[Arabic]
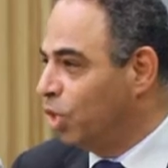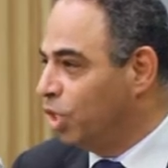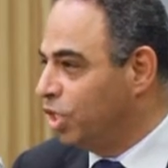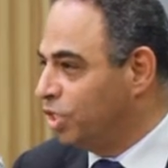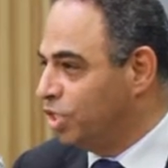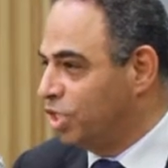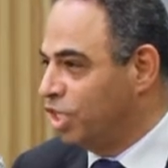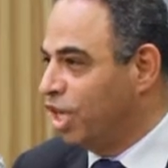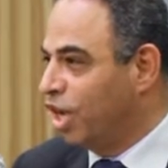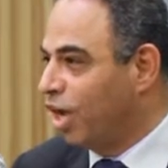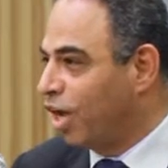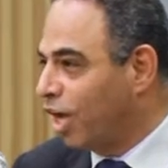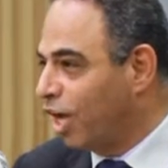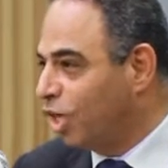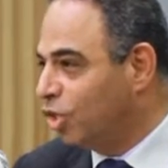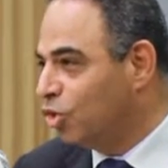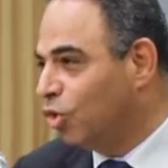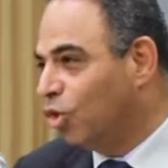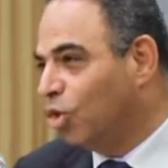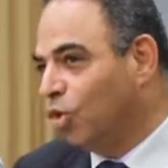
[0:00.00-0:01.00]

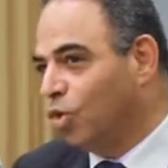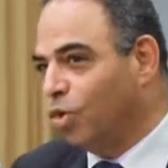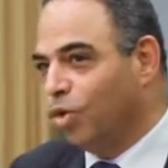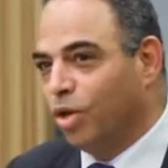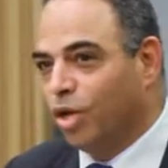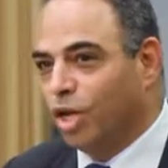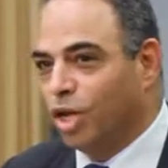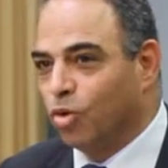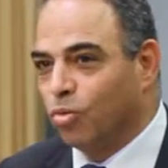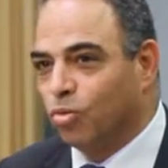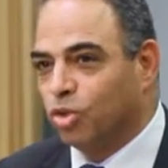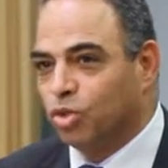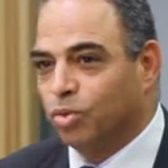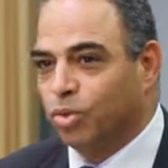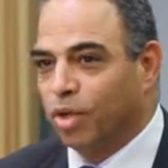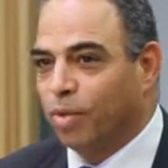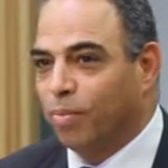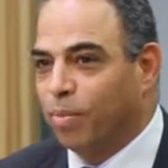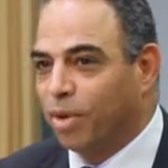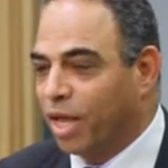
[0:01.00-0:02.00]
سياقاته لأنه مش
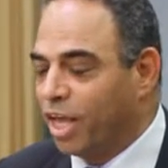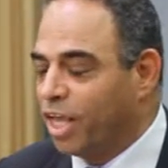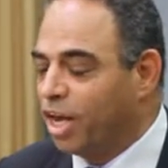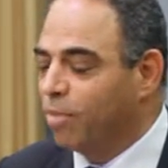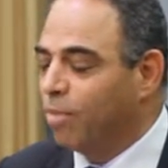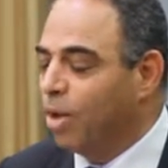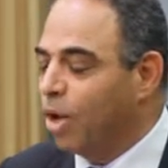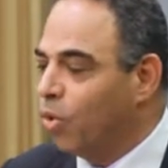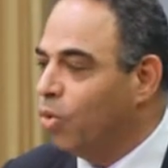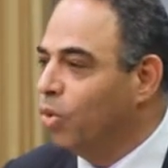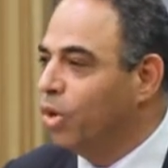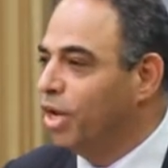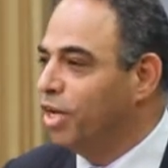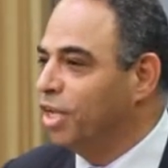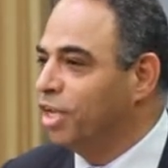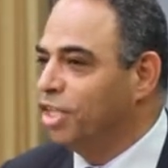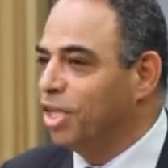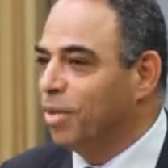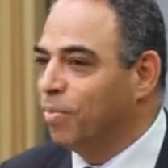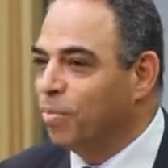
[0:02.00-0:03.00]
من غير المعقول أن
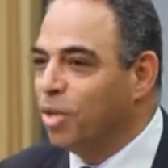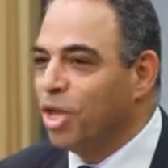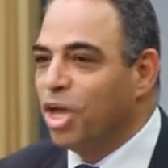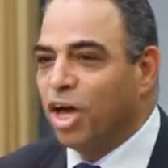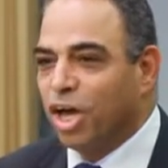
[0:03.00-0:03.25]
يتم